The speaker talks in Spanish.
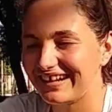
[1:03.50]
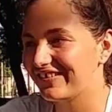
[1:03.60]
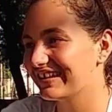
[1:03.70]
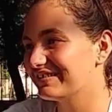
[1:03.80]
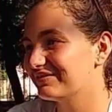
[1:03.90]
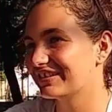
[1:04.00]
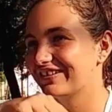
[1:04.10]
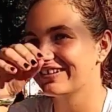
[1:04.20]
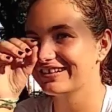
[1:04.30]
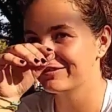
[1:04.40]
Creo que, llevo,
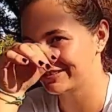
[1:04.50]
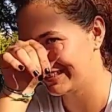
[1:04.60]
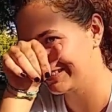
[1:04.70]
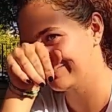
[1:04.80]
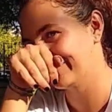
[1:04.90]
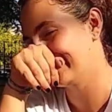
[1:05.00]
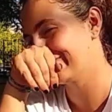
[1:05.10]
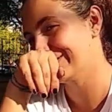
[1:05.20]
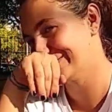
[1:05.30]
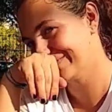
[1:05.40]
6, pero da
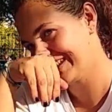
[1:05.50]
igual,